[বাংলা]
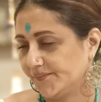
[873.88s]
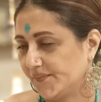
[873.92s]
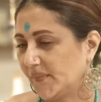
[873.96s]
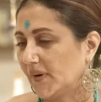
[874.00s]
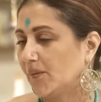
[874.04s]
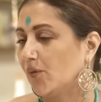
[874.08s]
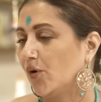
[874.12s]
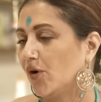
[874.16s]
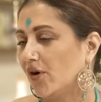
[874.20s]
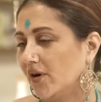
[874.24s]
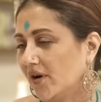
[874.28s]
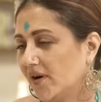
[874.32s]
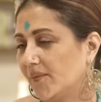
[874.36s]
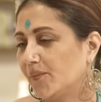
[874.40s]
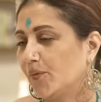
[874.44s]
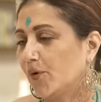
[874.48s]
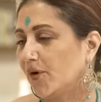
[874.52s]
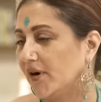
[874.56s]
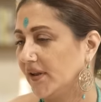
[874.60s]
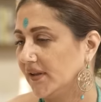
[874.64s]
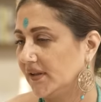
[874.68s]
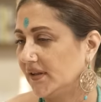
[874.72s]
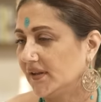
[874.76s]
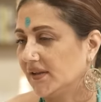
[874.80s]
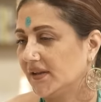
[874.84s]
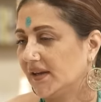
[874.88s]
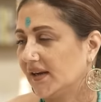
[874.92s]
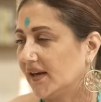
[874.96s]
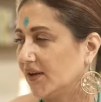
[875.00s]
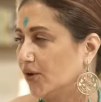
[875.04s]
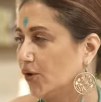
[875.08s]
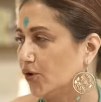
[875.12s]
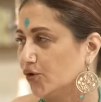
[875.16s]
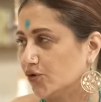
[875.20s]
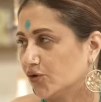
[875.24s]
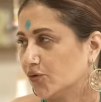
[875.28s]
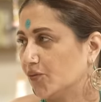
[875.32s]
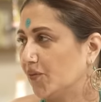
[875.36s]
মানে মলার পরের দিন থেকে
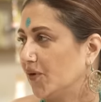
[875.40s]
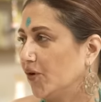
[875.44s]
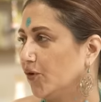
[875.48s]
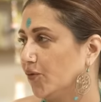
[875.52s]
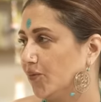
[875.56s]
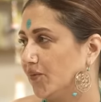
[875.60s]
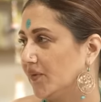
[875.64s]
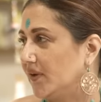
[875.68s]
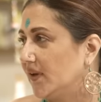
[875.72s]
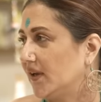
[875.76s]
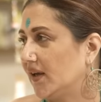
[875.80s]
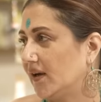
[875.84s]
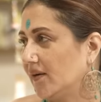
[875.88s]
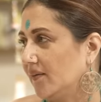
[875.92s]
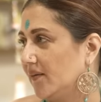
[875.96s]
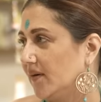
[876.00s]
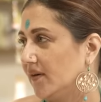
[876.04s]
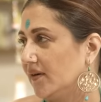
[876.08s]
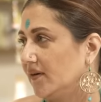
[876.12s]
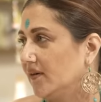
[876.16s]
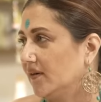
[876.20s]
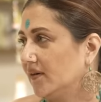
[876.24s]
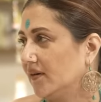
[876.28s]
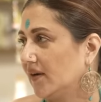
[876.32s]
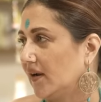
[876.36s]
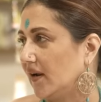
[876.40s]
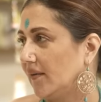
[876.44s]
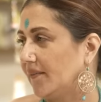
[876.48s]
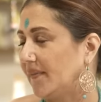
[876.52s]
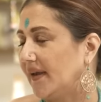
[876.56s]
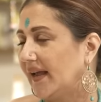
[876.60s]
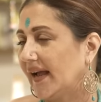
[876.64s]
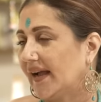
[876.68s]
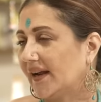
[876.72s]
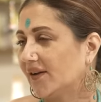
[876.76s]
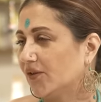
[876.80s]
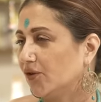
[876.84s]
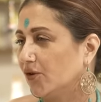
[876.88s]
দশমী অবধি আমার আমি
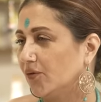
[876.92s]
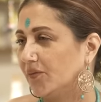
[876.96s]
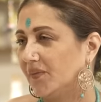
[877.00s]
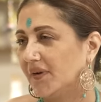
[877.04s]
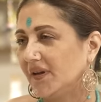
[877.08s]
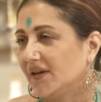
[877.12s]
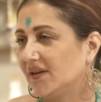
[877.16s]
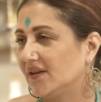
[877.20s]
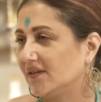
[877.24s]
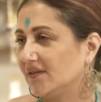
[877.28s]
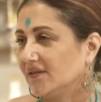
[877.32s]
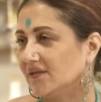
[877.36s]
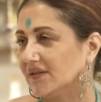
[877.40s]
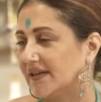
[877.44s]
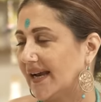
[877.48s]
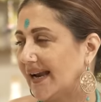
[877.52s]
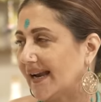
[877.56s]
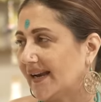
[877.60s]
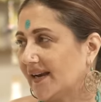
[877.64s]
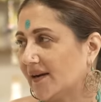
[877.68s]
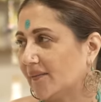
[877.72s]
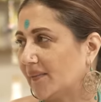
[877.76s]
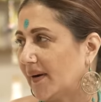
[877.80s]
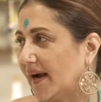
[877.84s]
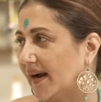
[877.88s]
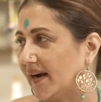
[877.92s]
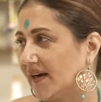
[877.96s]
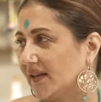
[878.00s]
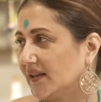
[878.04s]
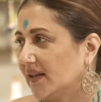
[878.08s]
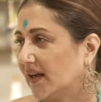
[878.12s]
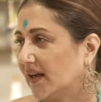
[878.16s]
একদমই চাই না বাইরে